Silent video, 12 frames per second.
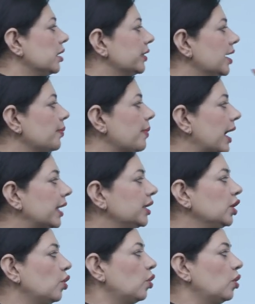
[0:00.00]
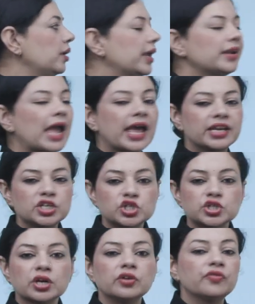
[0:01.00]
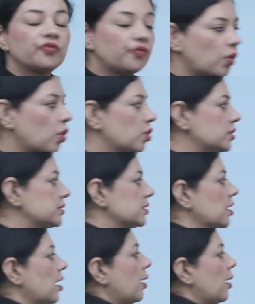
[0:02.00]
दे आर मैनी ओल्ड एंड एनिशियंट फोर्ट्स